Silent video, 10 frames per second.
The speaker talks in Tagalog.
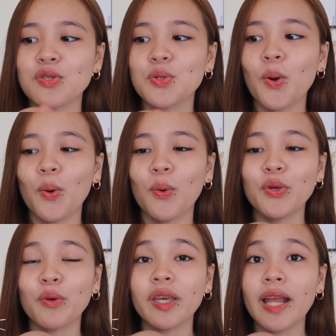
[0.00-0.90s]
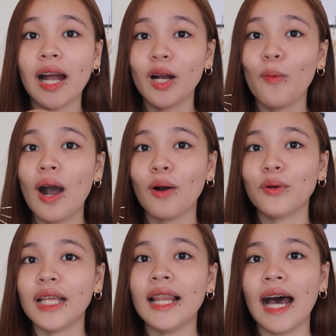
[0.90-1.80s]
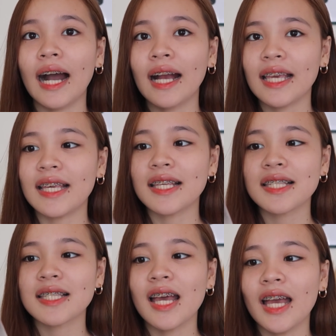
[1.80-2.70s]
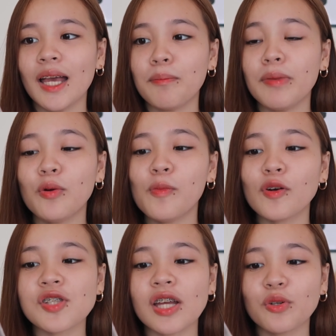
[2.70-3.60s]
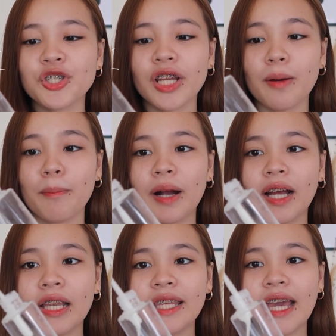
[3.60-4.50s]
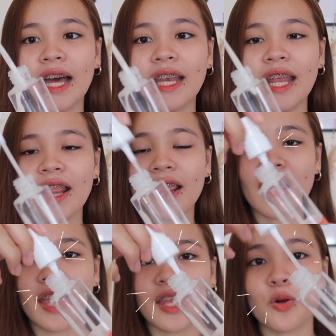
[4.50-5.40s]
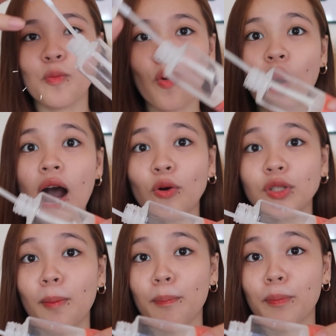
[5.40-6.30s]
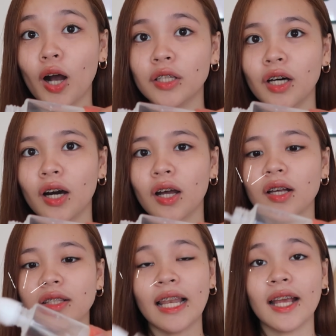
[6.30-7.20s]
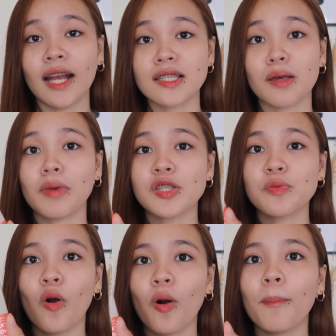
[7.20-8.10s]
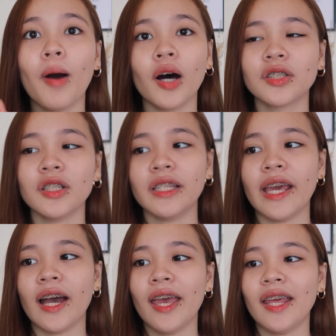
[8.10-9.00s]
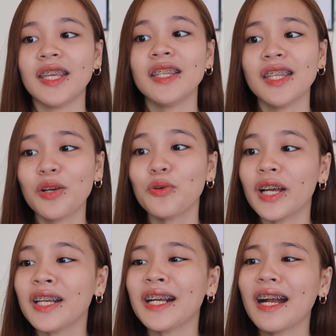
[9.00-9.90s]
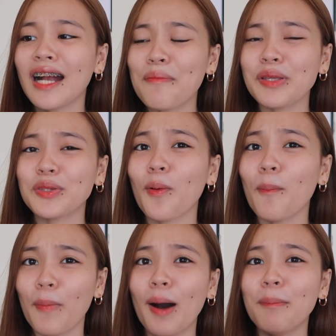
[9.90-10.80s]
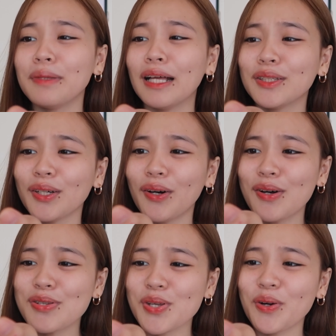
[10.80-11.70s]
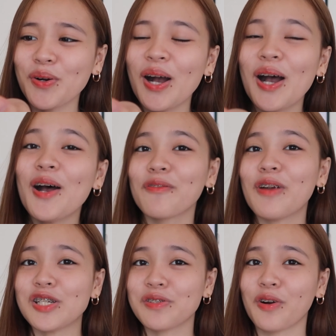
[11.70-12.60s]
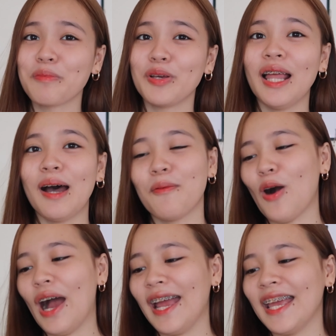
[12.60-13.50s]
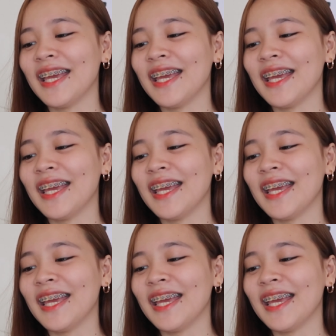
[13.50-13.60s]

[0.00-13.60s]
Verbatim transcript: So, yung ginagawa ko na lang is, binubuksan ko siya ng paganyan and then kumukuha ko ng product talaga sa mismong bottle niya. And hindi ko nang nagagamit tong pump na to. So, Fresh Formula why?